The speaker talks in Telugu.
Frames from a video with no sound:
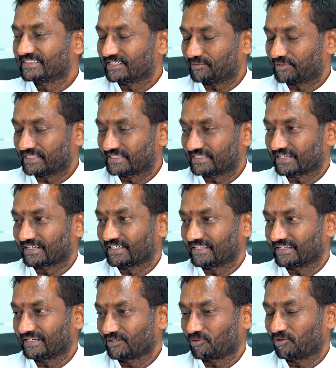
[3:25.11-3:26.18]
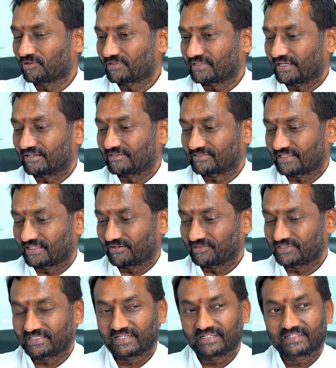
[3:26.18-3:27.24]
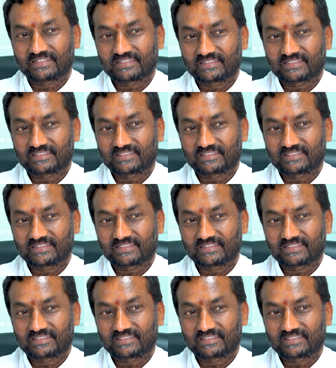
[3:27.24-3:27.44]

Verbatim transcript: సమంజసం కాదన్న కోర్టు తేలుస్తుంది ఆ విషయాన్ని